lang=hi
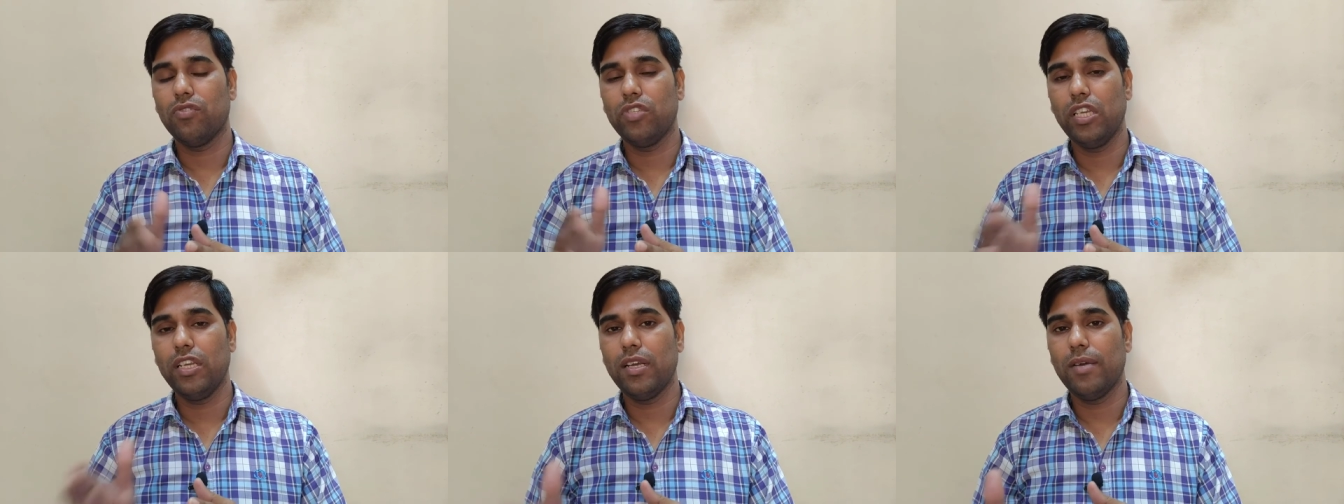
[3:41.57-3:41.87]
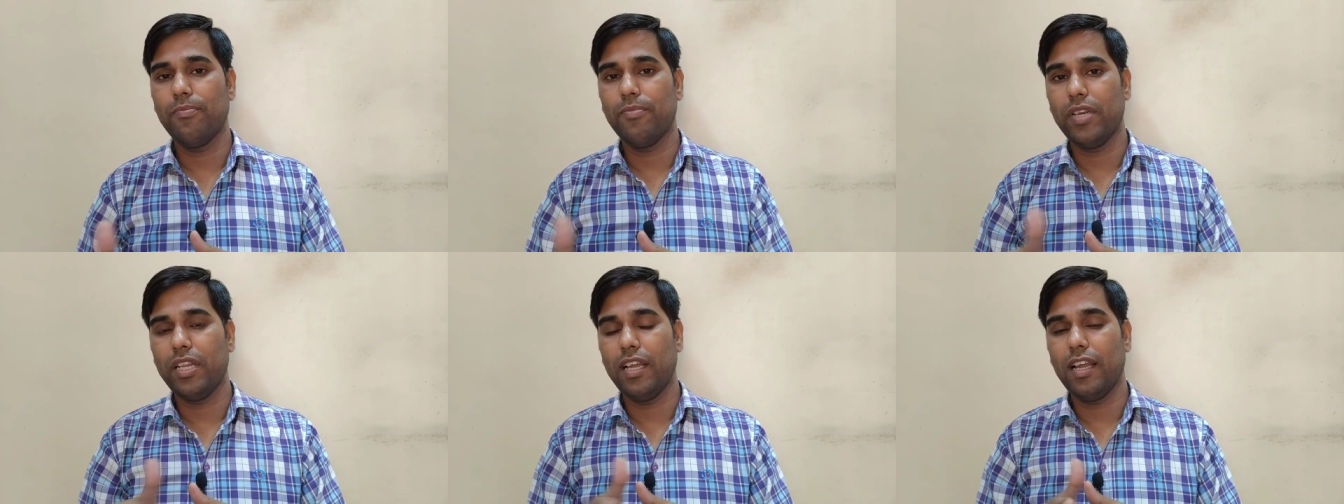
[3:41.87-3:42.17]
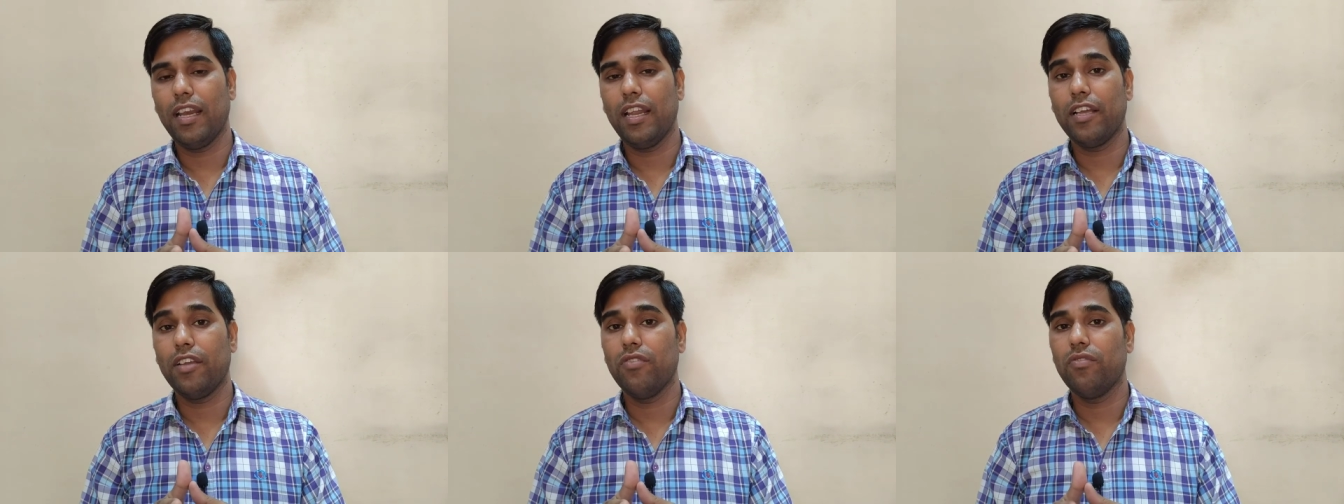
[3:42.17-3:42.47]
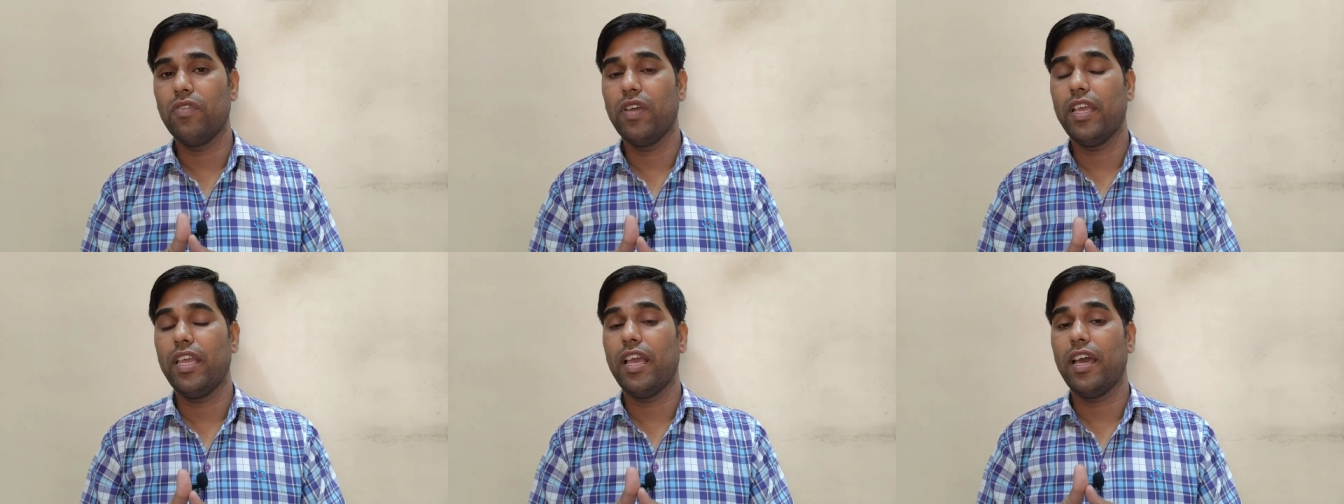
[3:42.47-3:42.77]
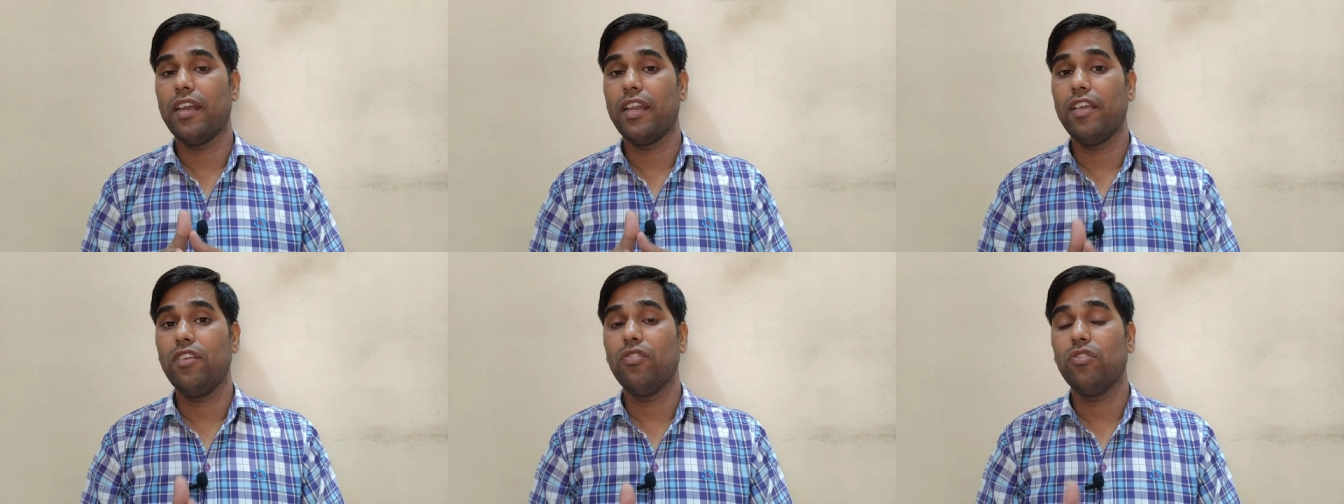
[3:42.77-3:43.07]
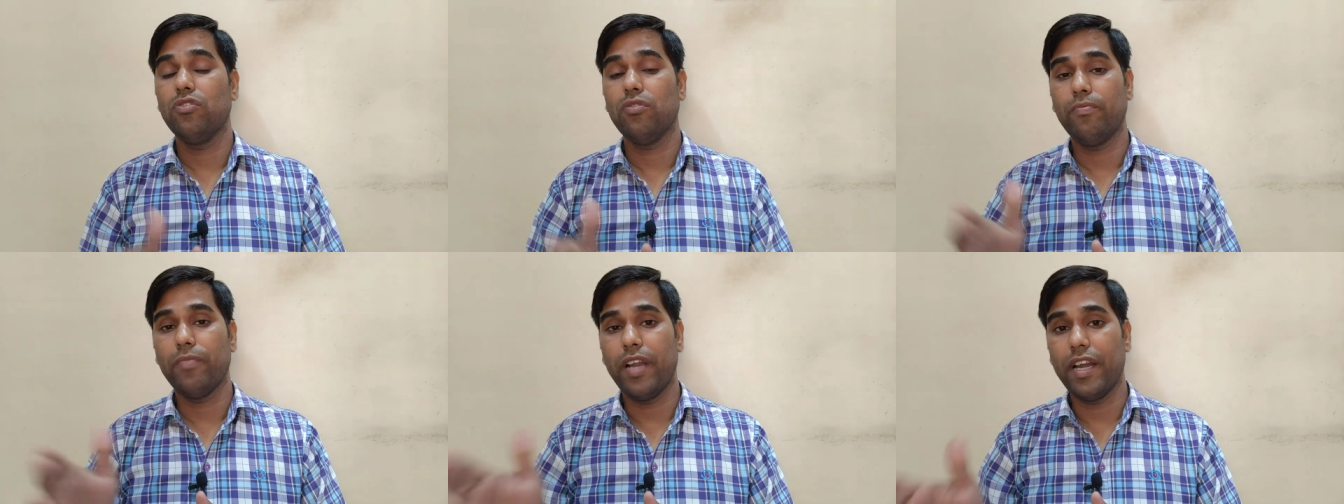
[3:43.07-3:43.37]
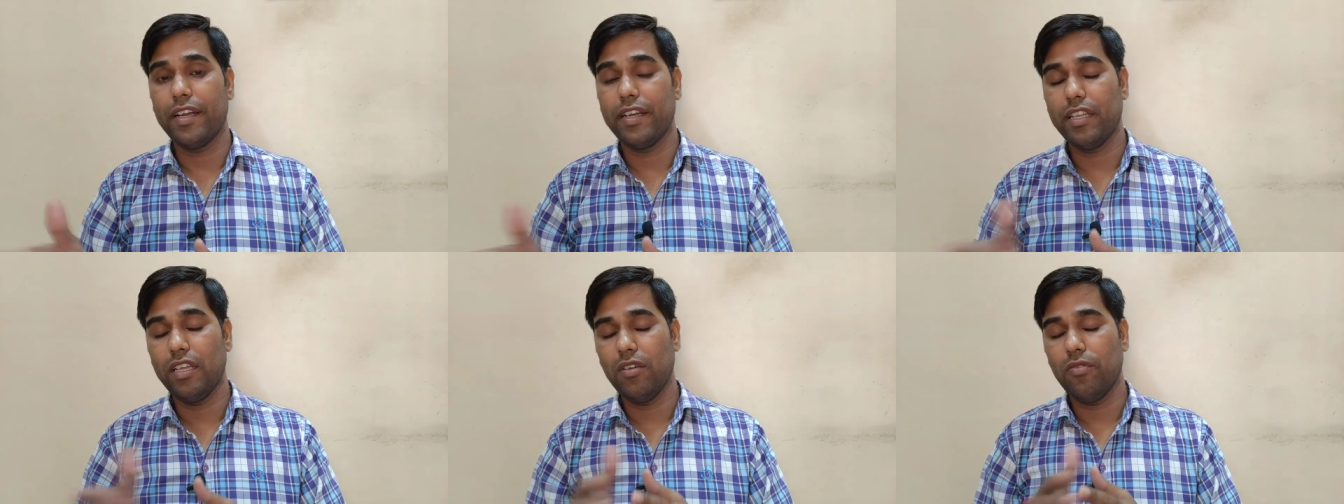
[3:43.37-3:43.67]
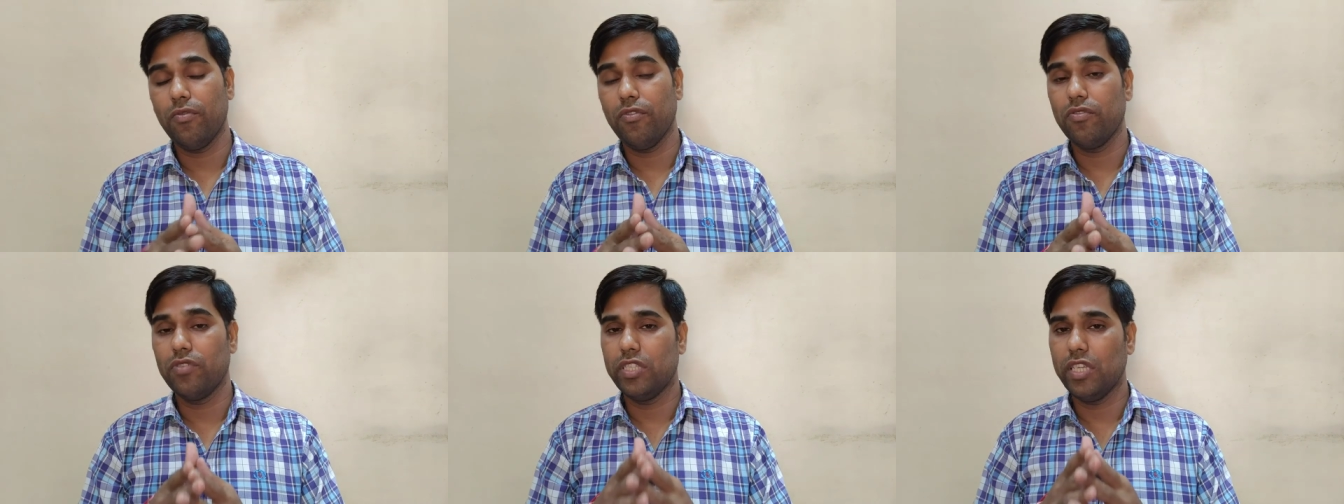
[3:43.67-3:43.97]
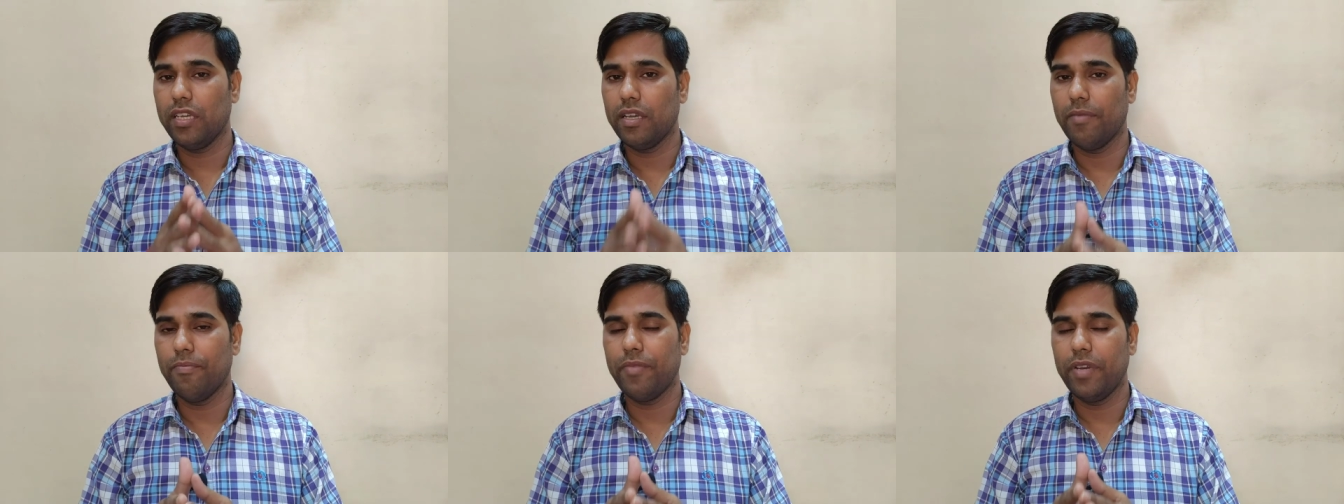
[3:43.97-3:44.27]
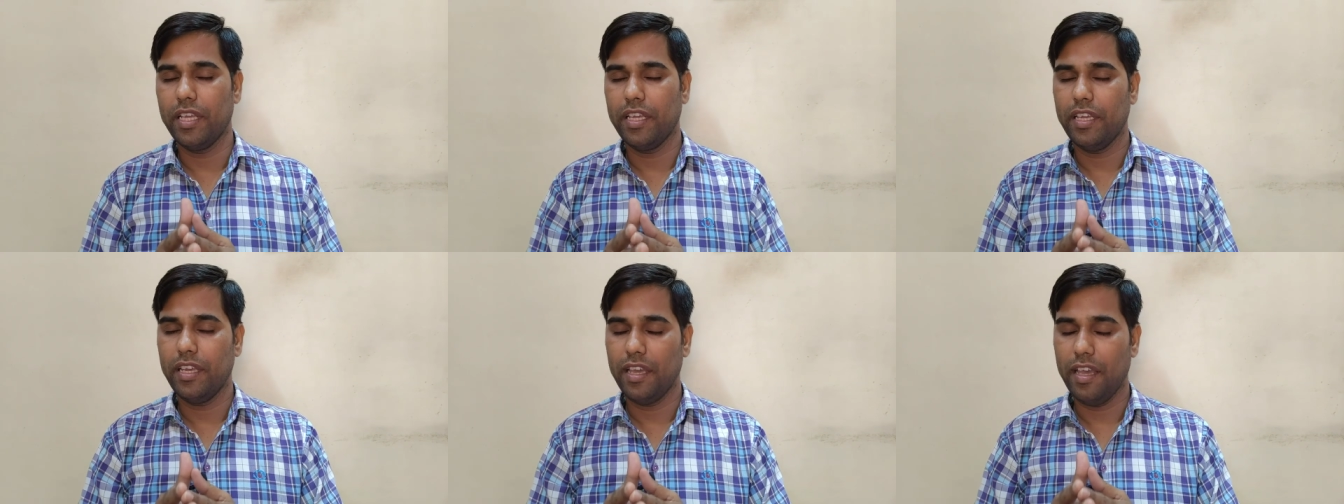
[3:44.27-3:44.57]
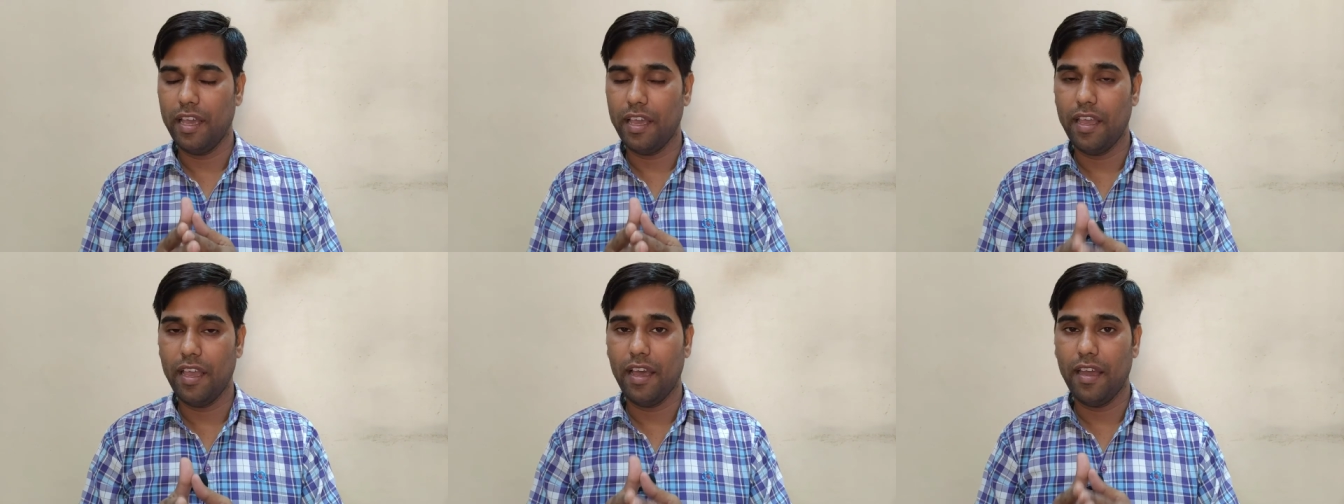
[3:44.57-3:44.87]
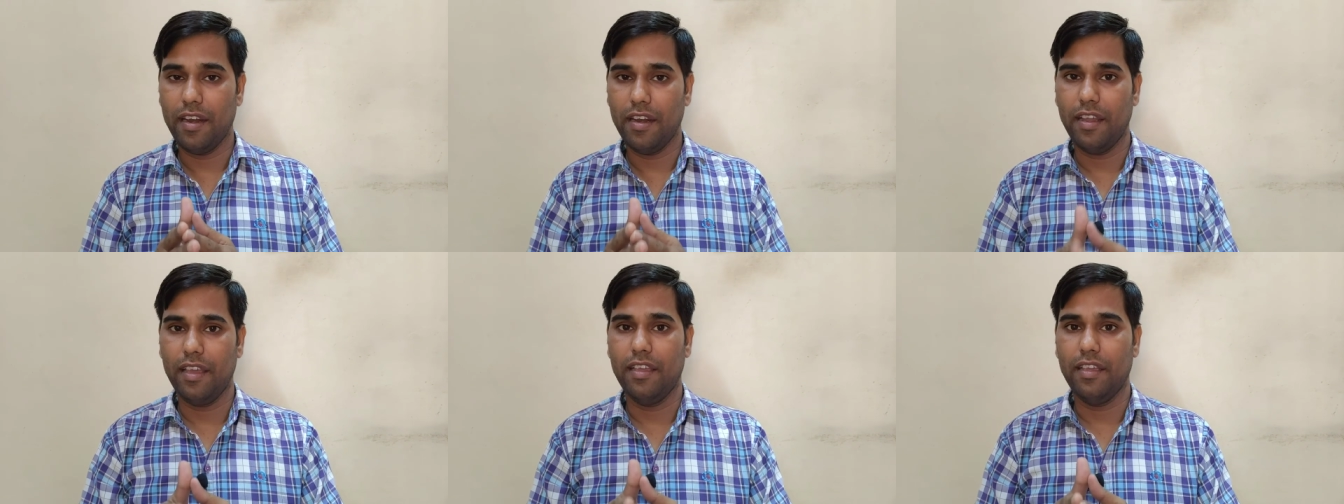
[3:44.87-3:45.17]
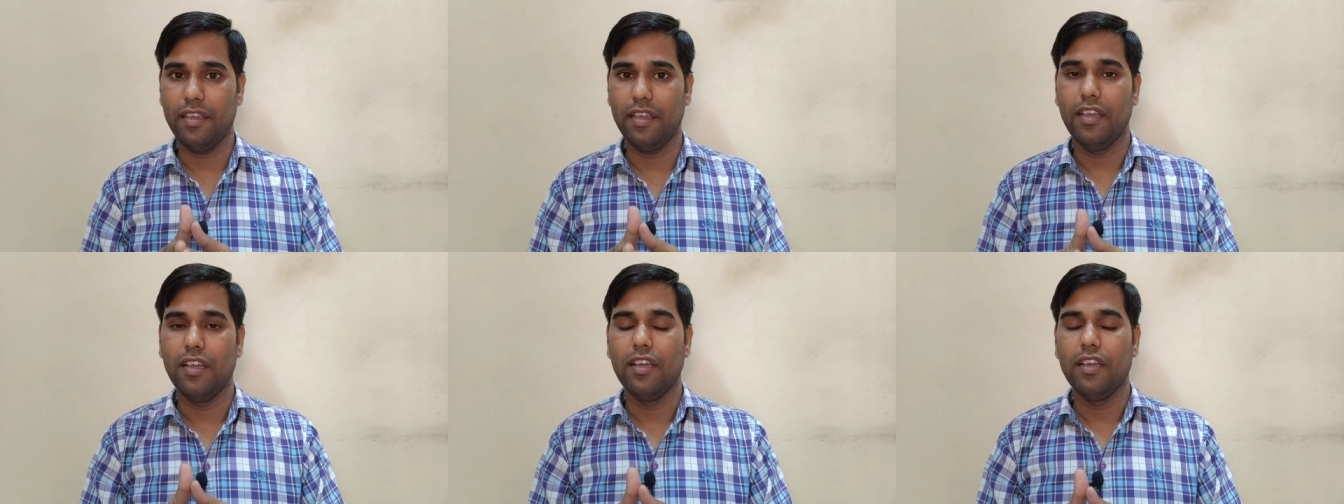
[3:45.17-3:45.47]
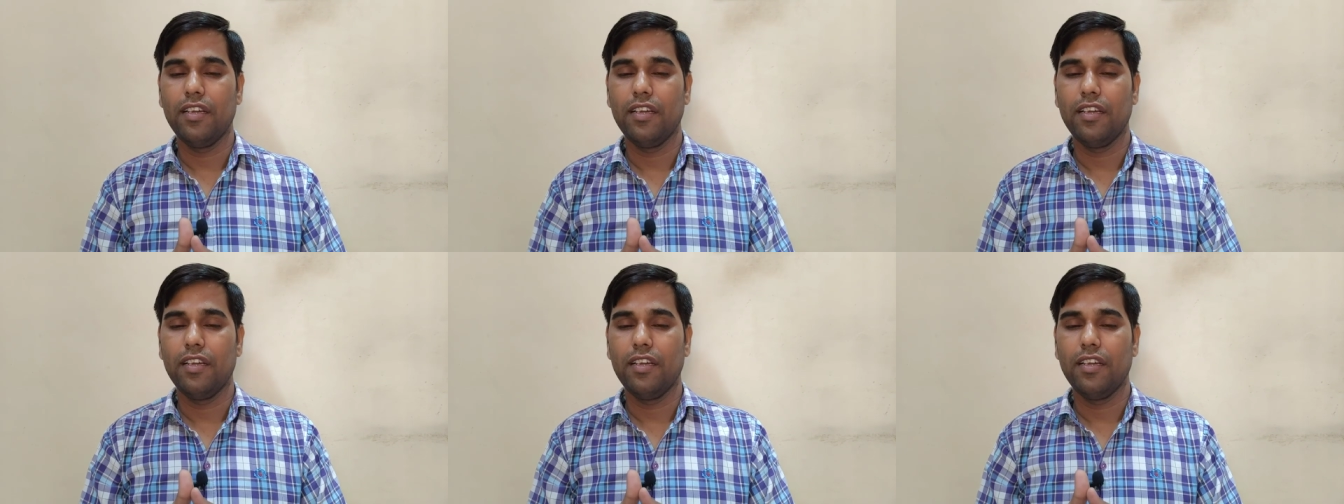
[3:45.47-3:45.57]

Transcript: उसी कंपनी के लगे हुए हैं या नहीं और जो बैटरी है वो उसी कंपनी की है या नहीं